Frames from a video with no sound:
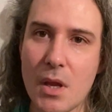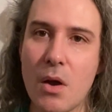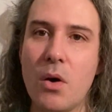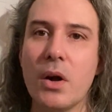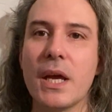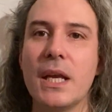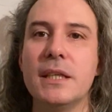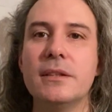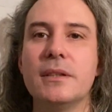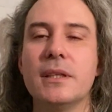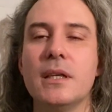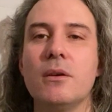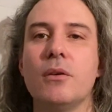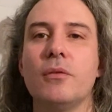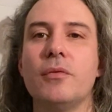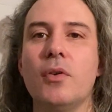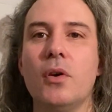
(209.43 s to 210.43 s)
En
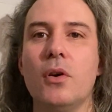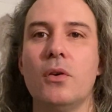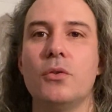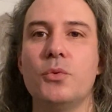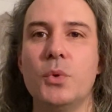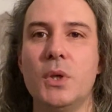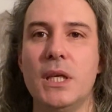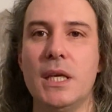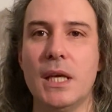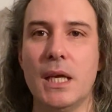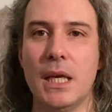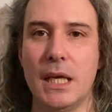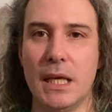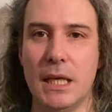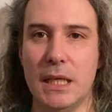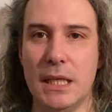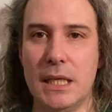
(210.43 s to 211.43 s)
réalité, l'enfant, lui,
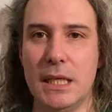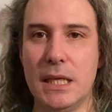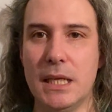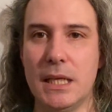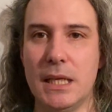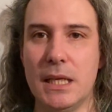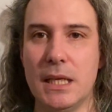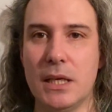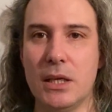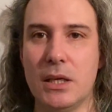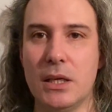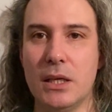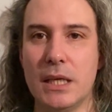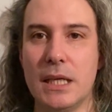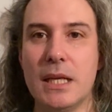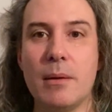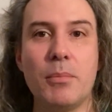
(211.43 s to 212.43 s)
il,
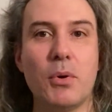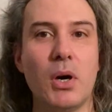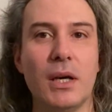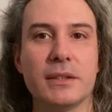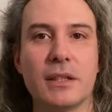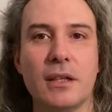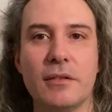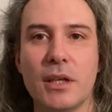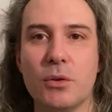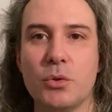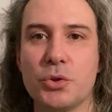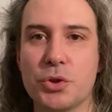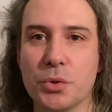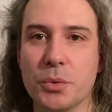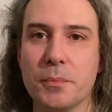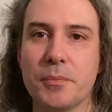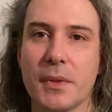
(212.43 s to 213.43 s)
apprend à travers le
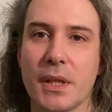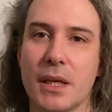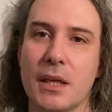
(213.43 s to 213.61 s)
jeu.